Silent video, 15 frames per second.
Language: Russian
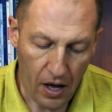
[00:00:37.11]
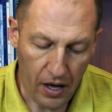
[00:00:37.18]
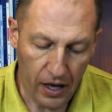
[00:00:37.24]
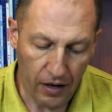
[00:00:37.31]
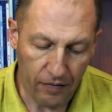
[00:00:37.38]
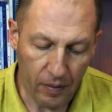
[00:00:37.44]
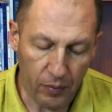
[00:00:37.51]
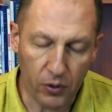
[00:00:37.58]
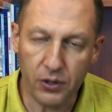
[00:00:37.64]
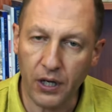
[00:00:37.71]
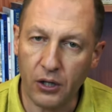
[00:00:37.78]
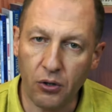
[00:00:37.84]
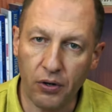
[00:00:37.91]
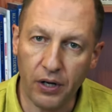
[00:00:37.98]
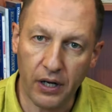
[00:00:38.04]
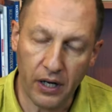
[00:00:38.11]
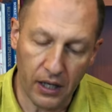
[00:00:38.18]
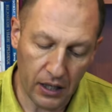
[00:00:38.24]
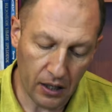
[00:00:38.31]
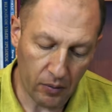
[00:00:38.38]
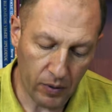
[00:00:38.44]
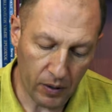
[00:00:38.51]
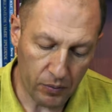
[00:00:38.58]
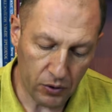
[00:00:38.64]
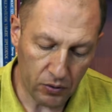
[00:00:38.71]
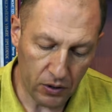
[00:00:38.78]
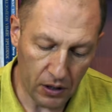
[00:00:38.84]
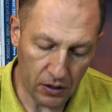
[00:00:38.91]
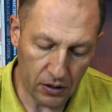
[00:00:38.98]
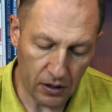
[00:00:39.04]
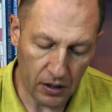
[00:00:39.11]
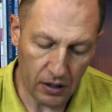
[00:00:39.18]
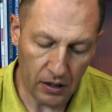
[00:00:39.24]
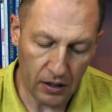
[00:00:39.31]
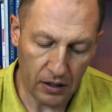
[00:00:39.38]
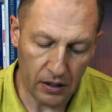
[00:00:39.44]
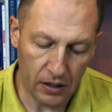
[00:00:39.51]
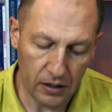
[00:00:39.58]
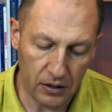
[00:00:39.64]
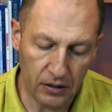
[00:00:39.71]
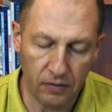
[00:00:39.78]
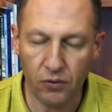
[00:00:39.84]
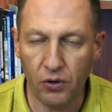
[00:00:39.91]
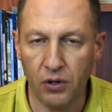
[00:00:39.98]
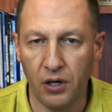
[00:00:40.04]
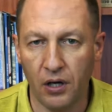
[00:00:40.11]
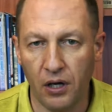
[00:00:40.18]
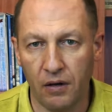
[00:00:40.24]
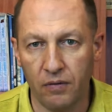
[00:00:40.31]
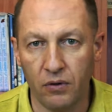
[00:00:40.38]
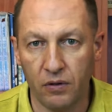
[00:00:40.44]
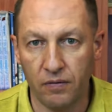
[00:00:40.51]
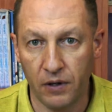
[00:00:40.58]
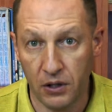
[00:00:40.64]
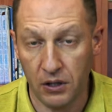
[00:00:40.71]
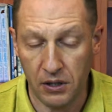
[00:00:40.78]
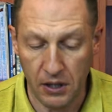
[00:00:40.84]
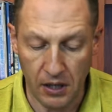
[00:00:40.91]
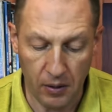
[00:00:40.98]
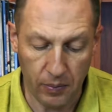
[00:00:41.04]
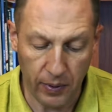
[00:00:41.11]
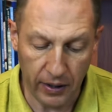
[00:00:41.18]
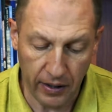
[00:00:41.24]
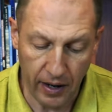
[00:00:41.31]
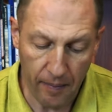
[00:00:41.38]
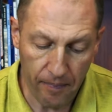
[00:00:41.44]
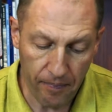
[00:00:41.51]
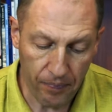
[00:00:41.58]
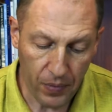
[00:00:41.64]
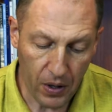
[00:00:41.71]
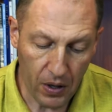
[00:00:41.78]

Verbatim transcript: И вопрос, который я хотел бы обсудить э, сегодня и вот в этой серии программ,